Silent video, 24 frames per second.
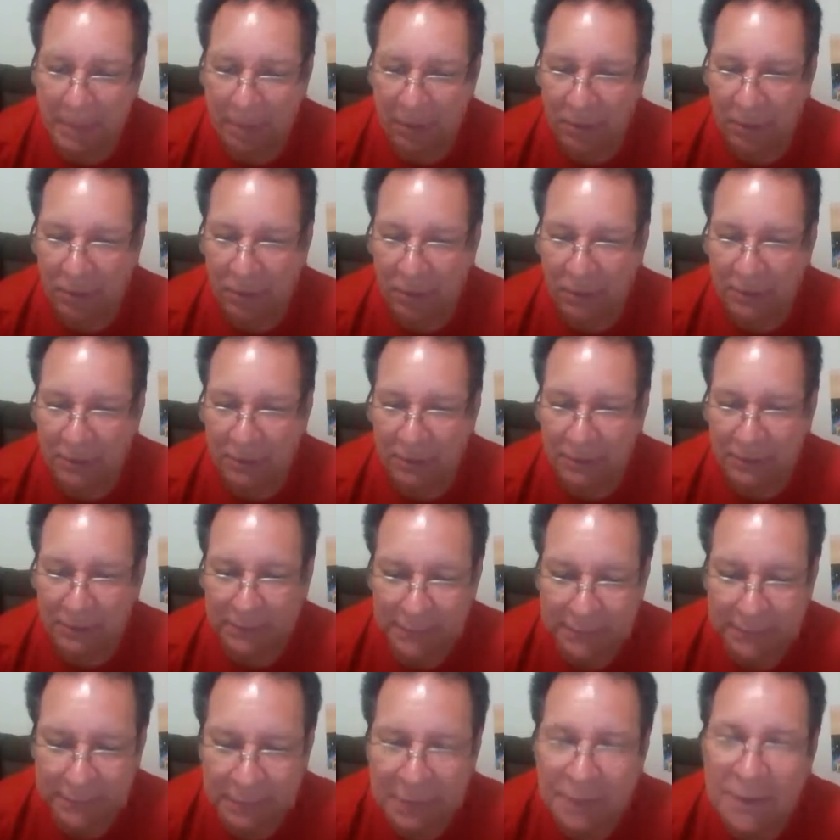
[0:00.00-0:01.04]

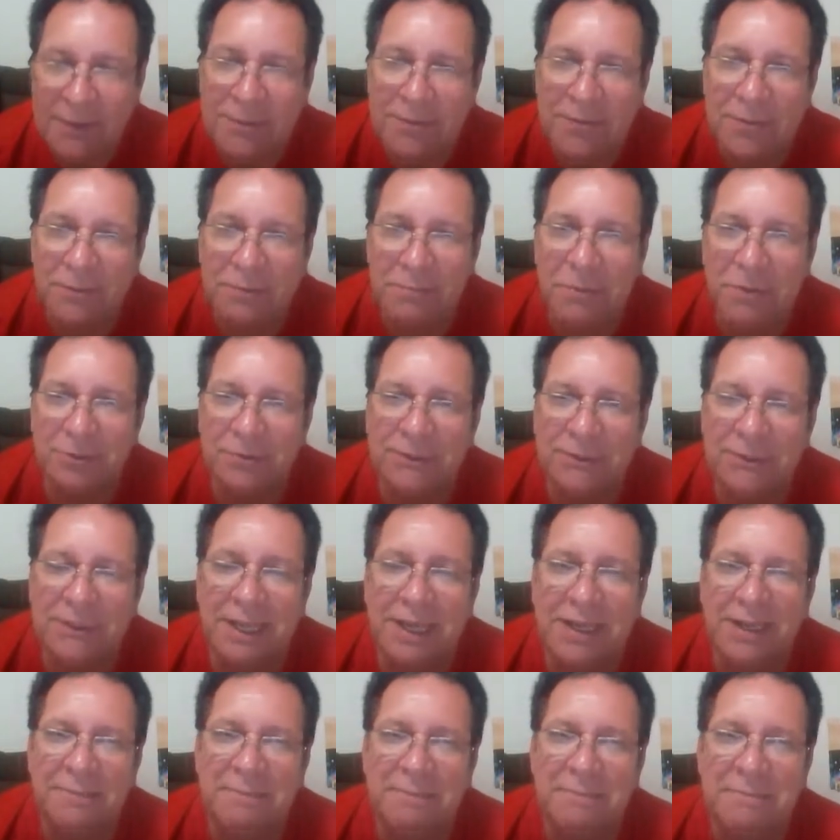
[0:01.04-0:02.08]
coloridas de
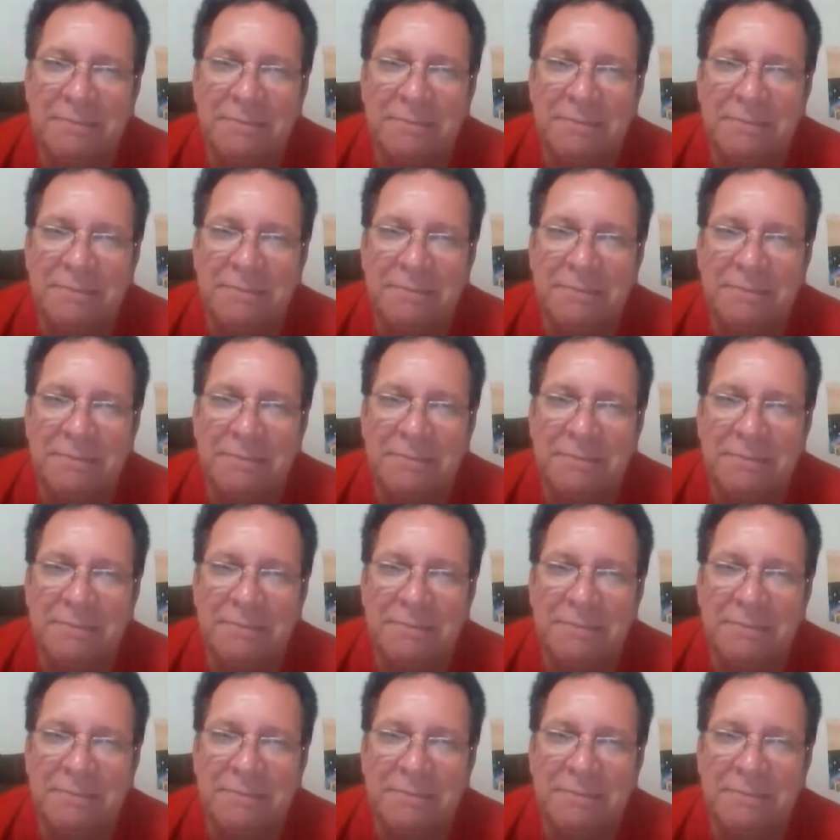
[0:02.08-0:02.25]
montar.